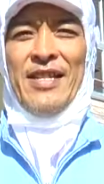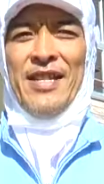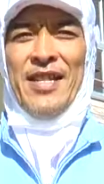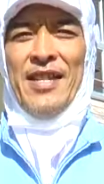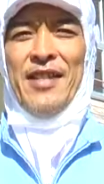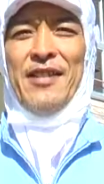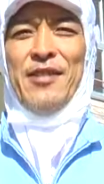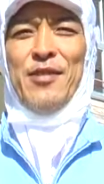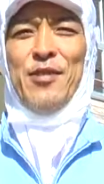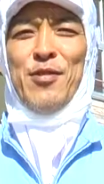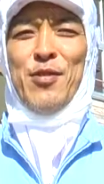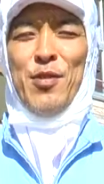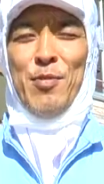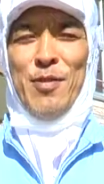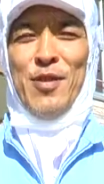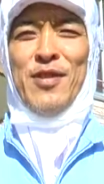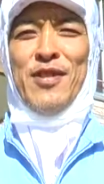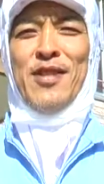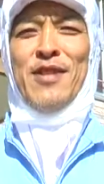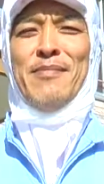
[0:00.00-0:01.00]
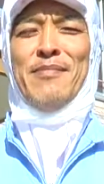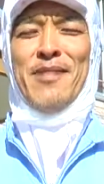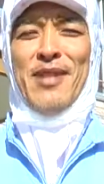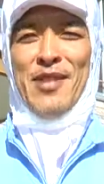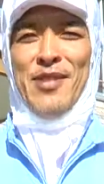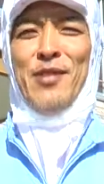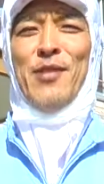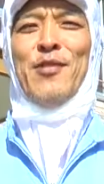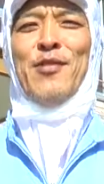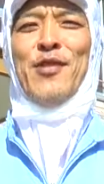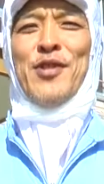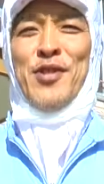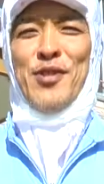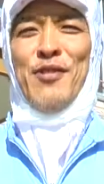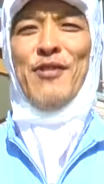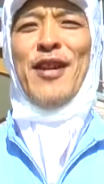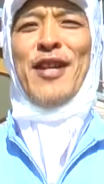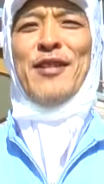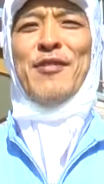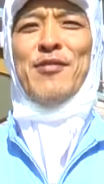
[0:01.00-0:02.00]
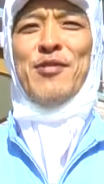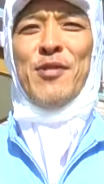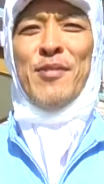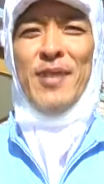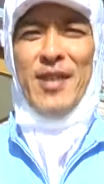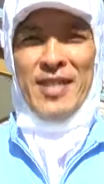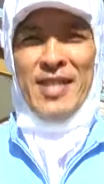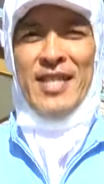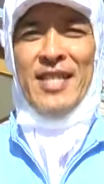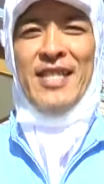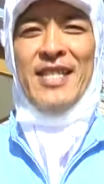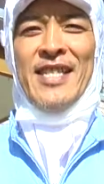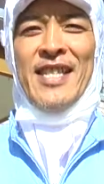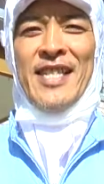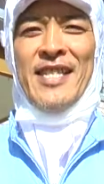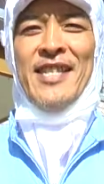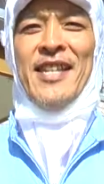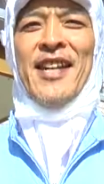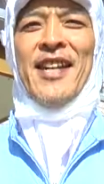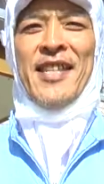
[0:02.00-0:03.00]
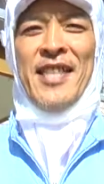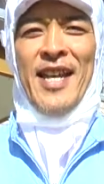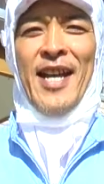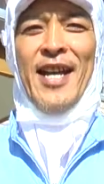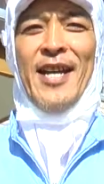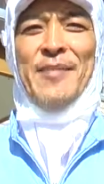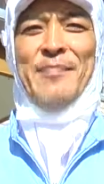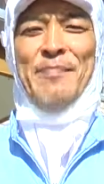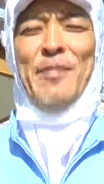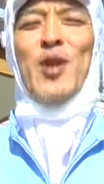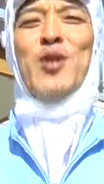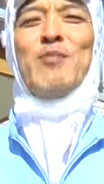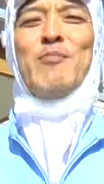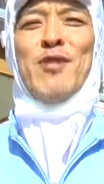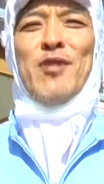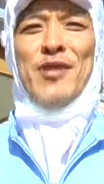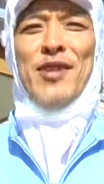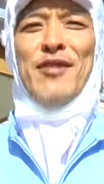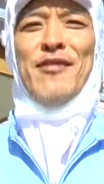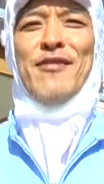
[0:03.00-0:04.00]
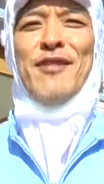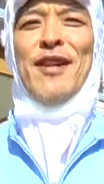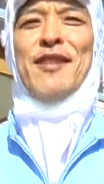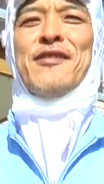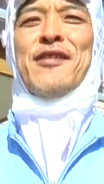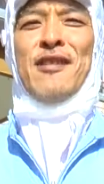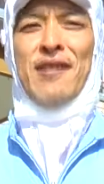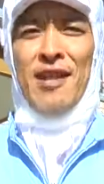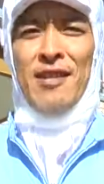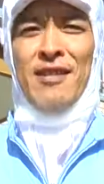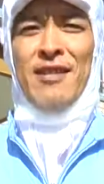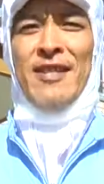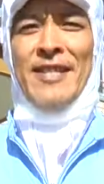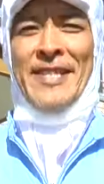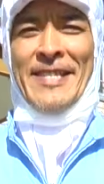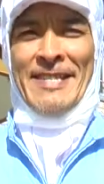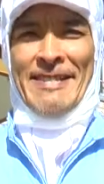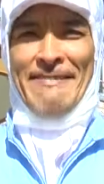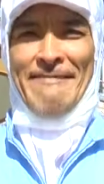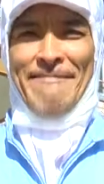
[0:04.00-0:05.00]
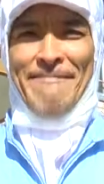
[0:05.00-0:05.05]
地域とともに町おこしを合言葉に立ち上げたもくもく塩学者です